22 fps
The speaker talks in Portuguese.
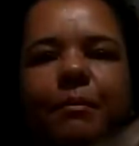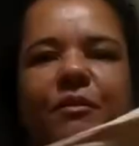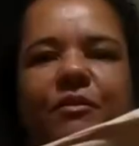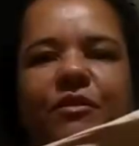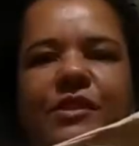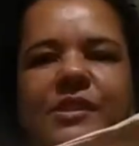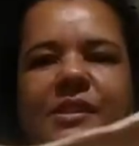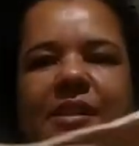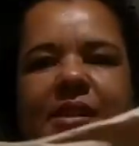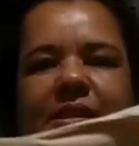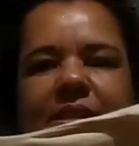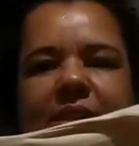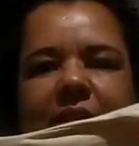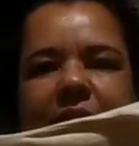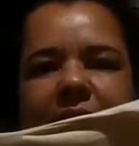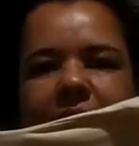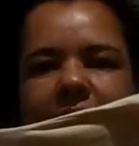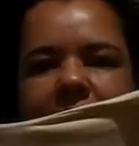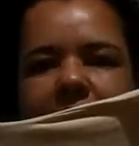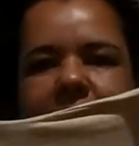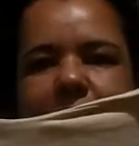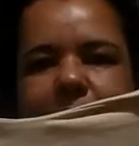pra vocês
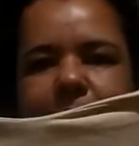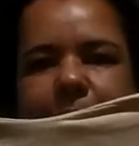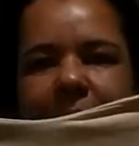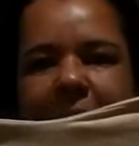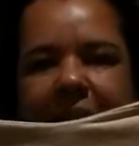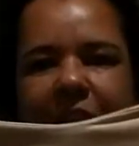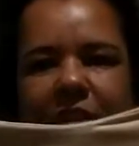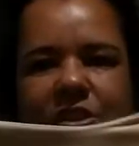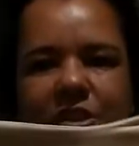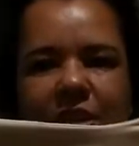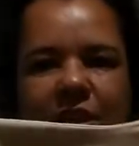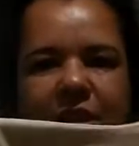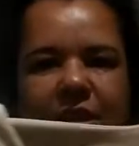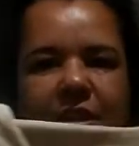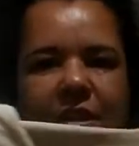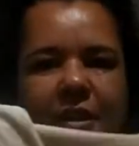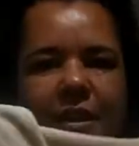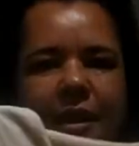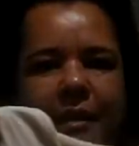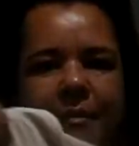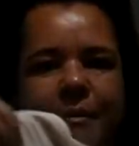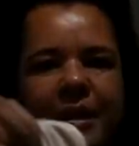aqui essa parte
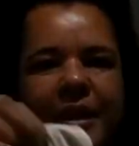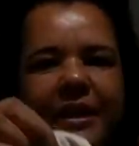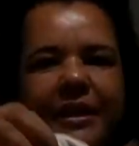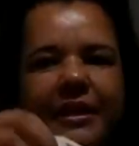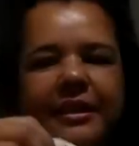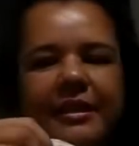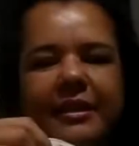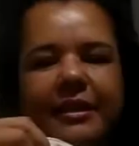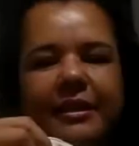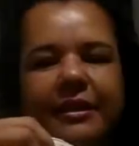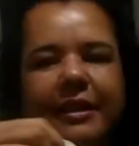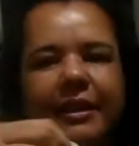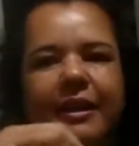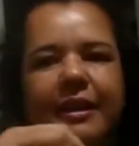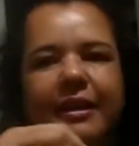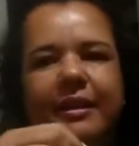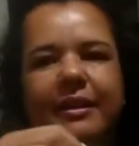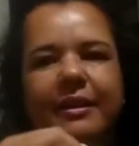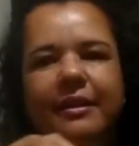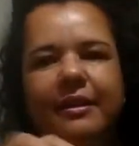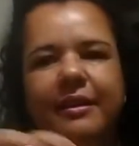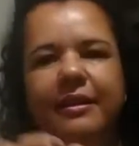aqui, a manguinha
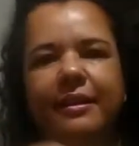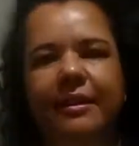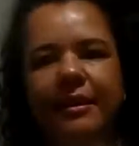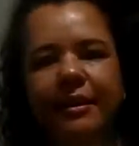dele.